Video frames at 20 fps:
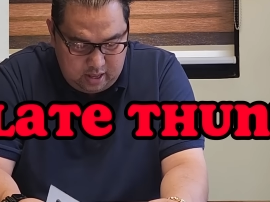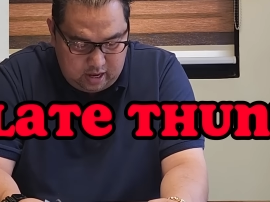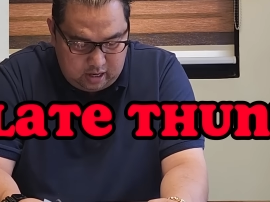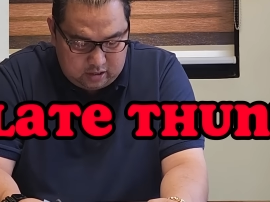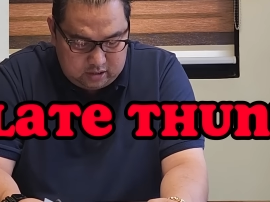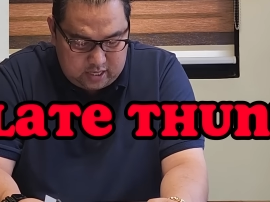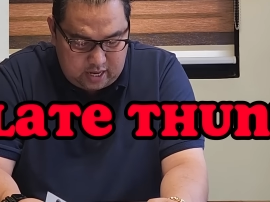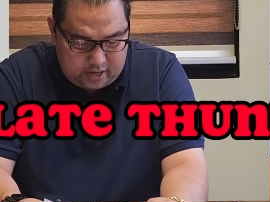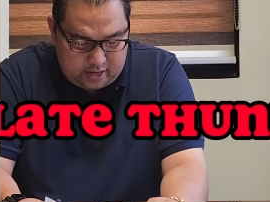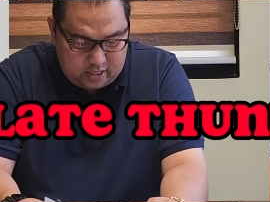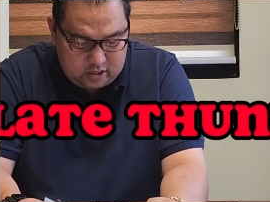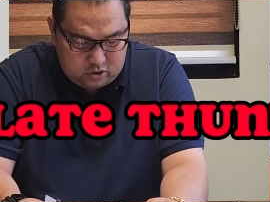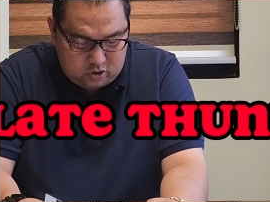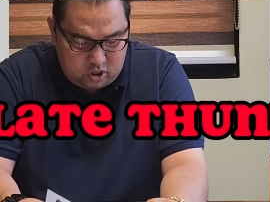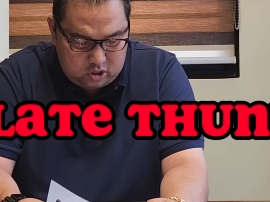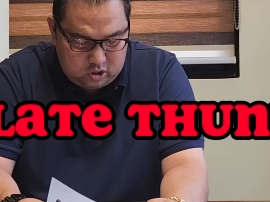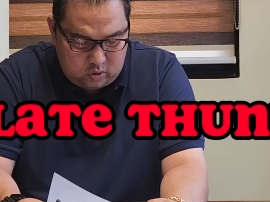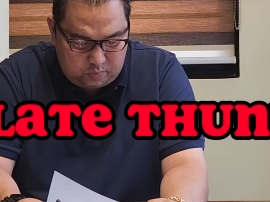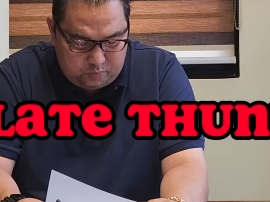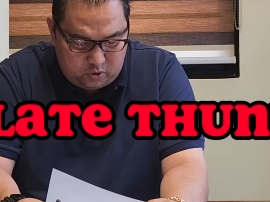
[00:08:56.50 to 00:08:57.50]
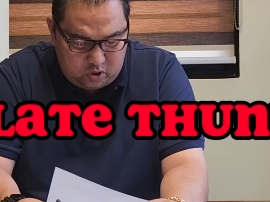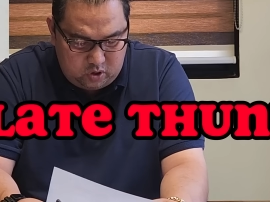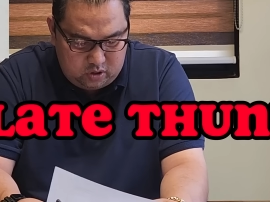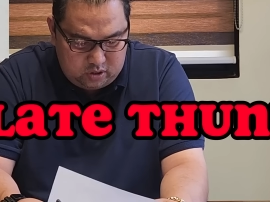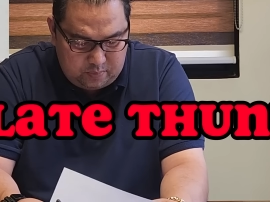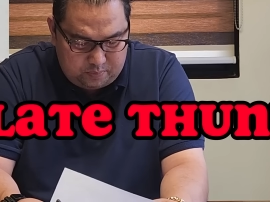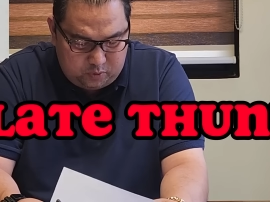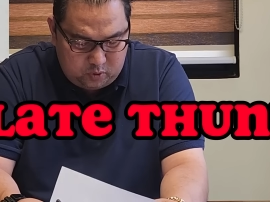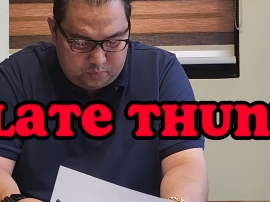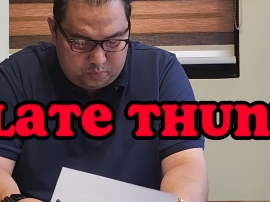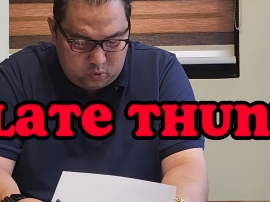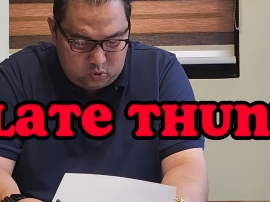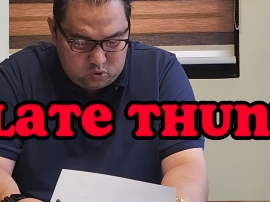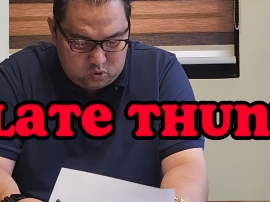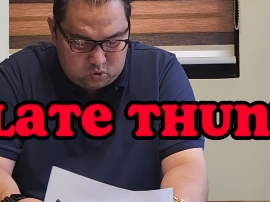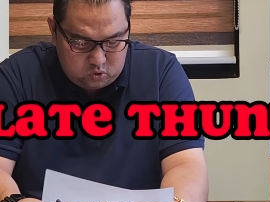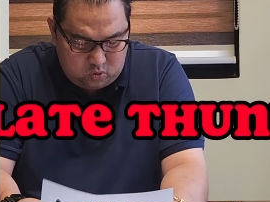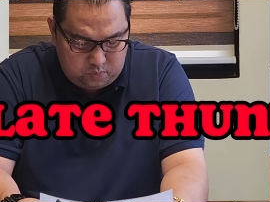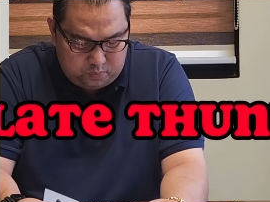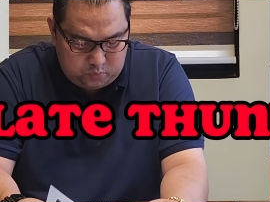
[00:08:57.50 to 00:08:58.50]
Ang second choice ko po yung
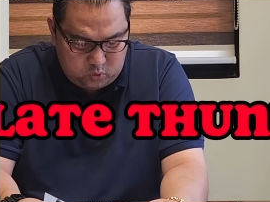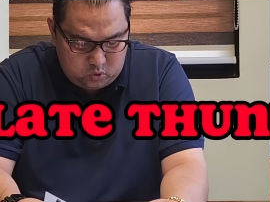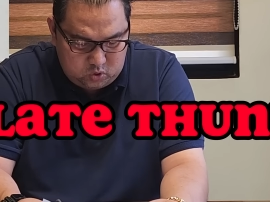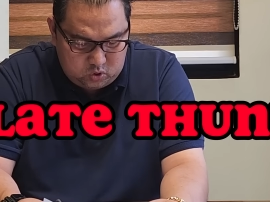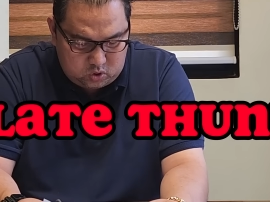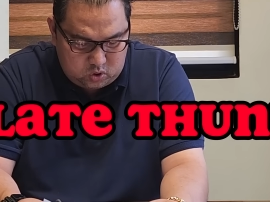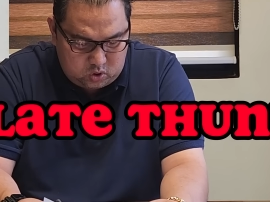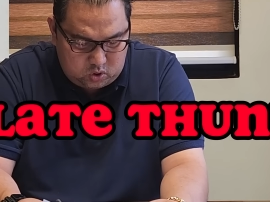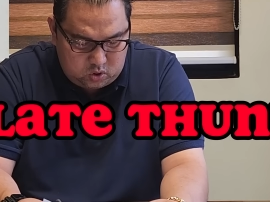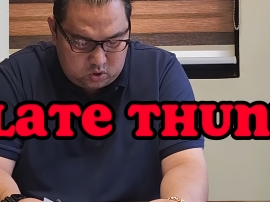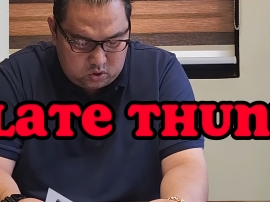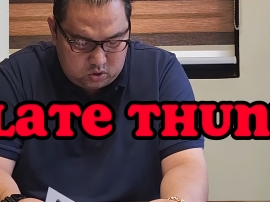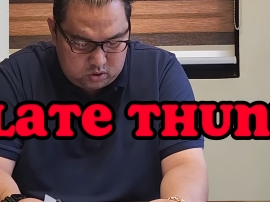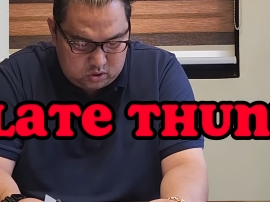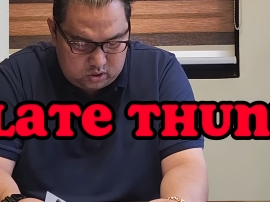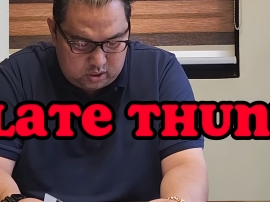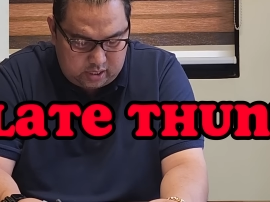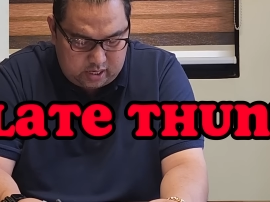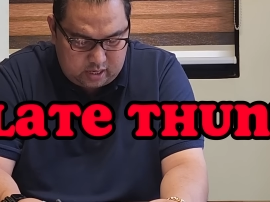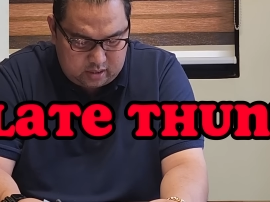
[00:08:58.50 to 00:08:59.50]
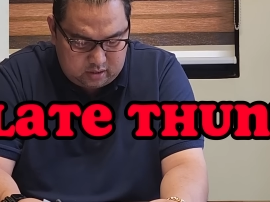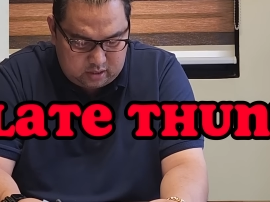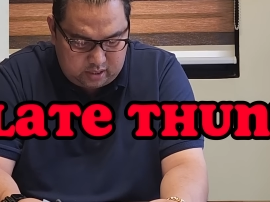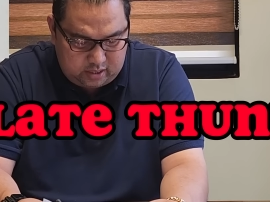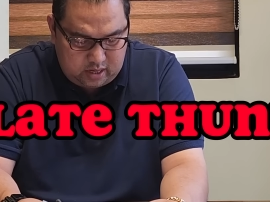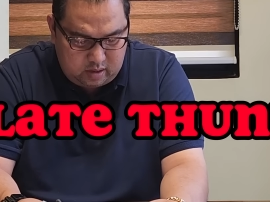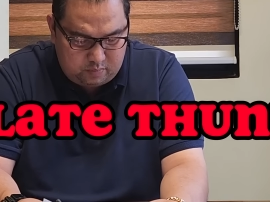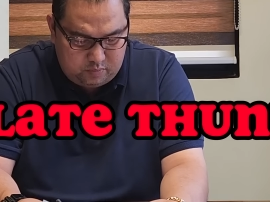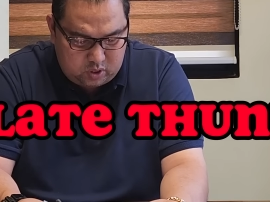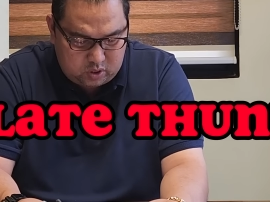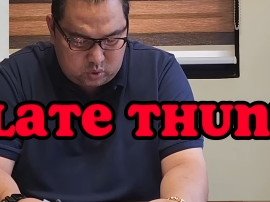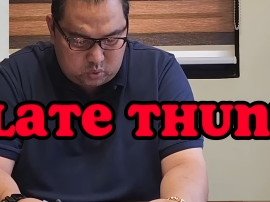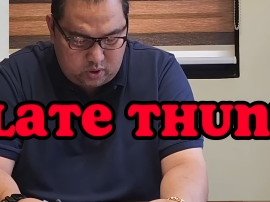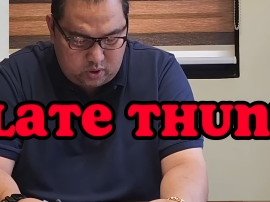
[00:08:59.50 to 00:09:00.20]
napupuntong-punto, si entry number